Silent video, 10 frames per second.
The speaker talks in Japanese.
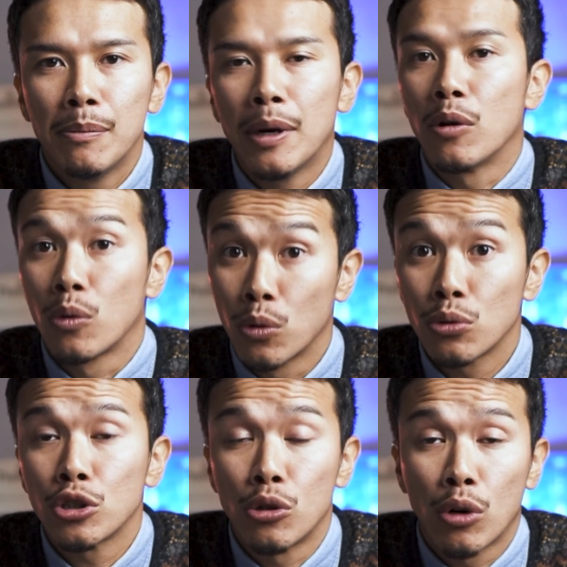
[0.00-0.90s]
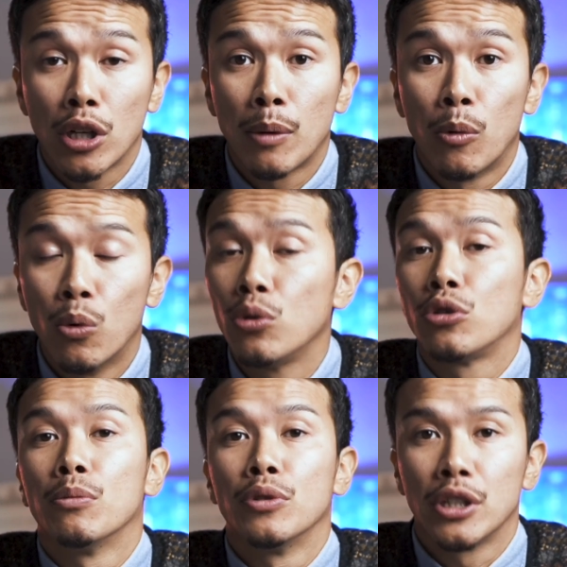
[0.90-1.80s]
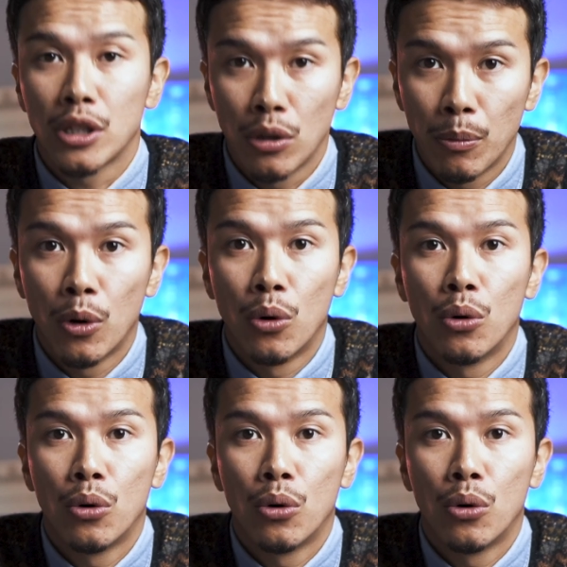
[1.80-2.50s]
まああのご存知の方も多いと思うんですけども、